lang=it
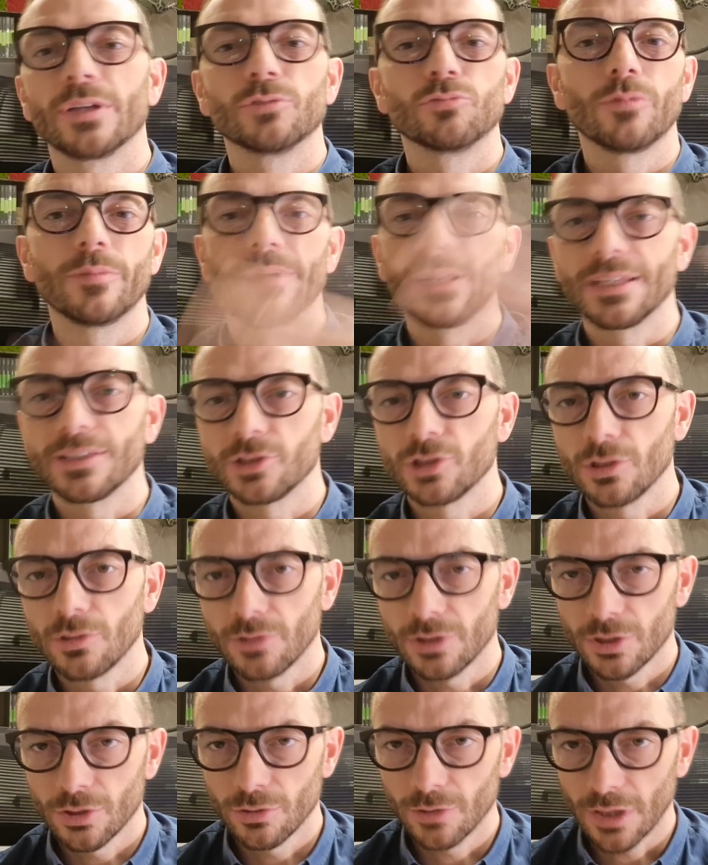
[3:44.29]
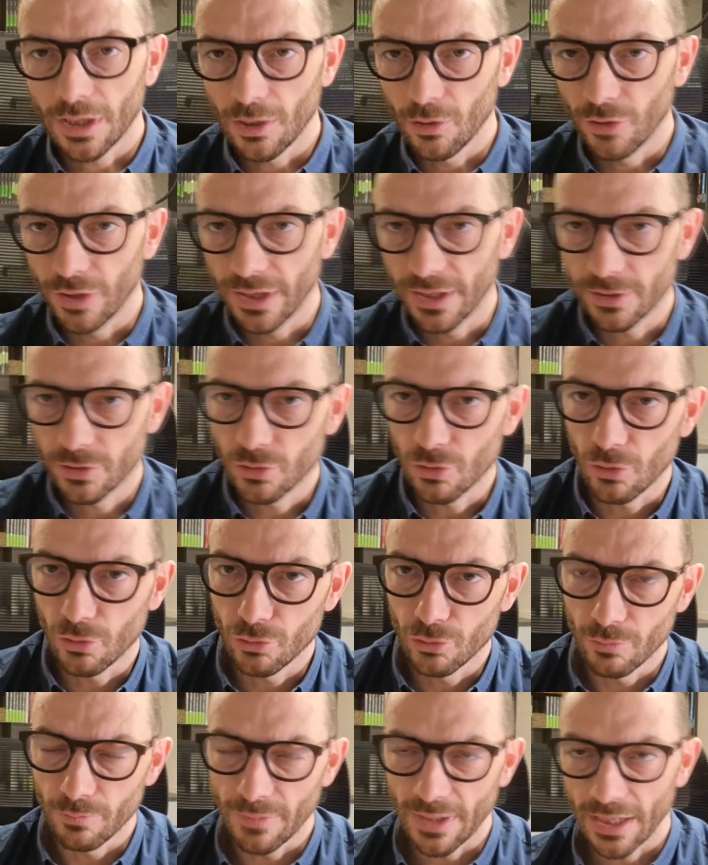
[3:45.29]
2500 calorie solo
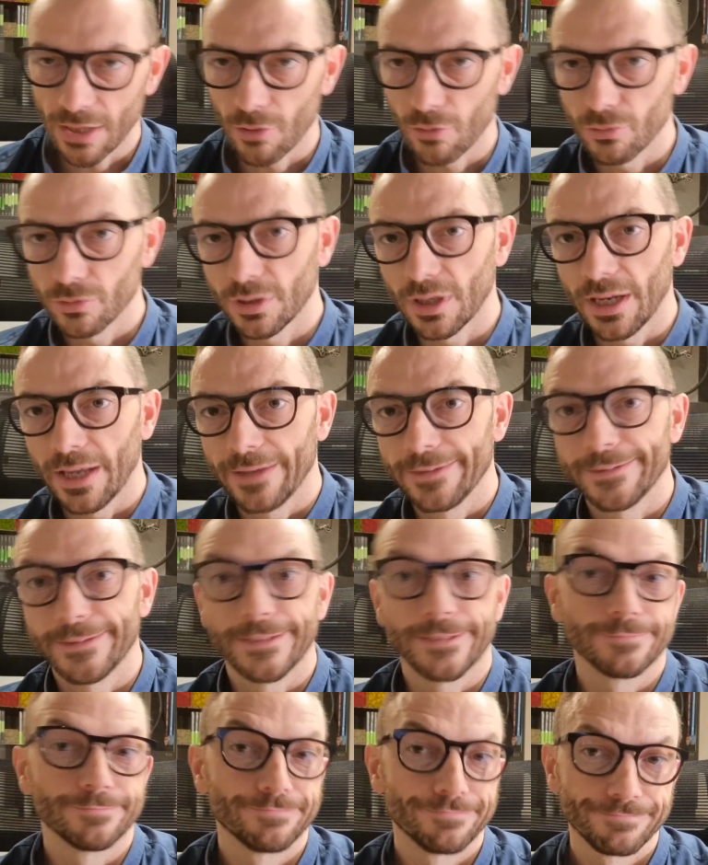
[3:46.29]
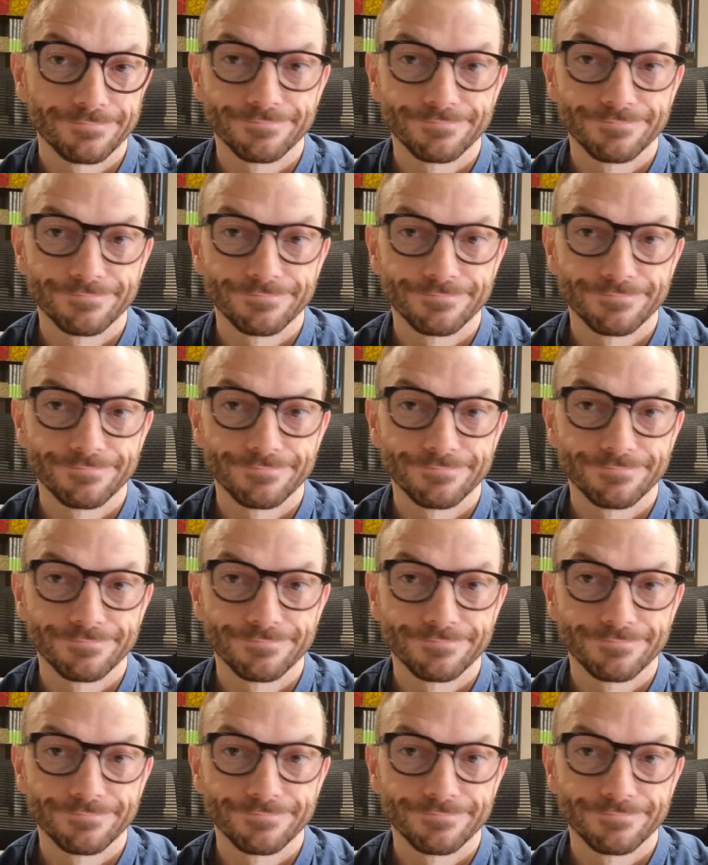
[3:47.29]
di un macronutriente,